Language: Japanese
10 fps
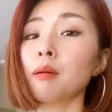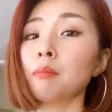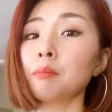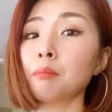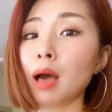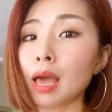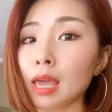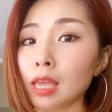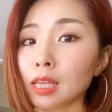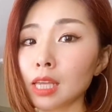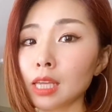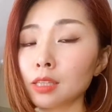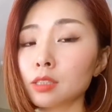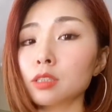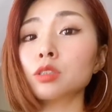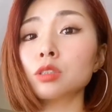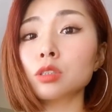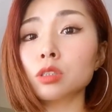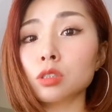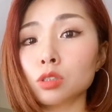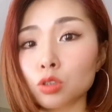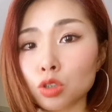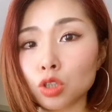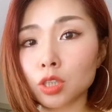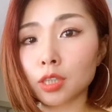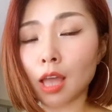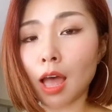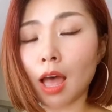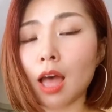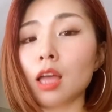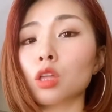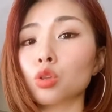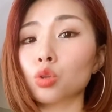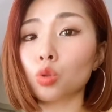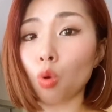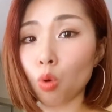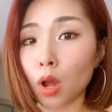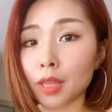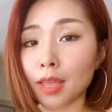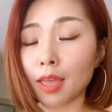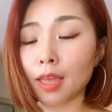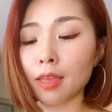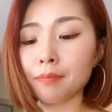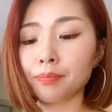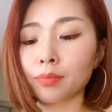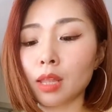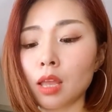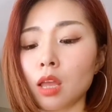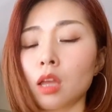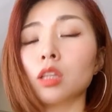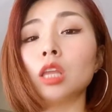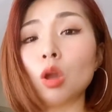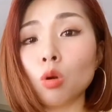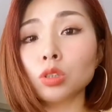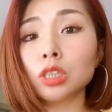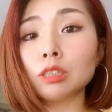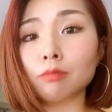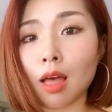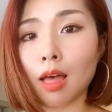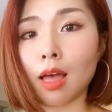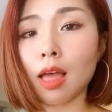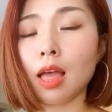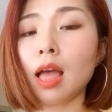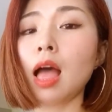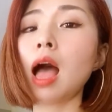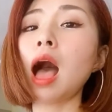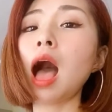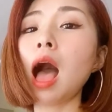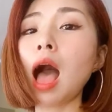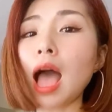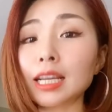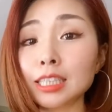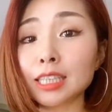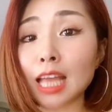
前に作った動画で日本人は愛して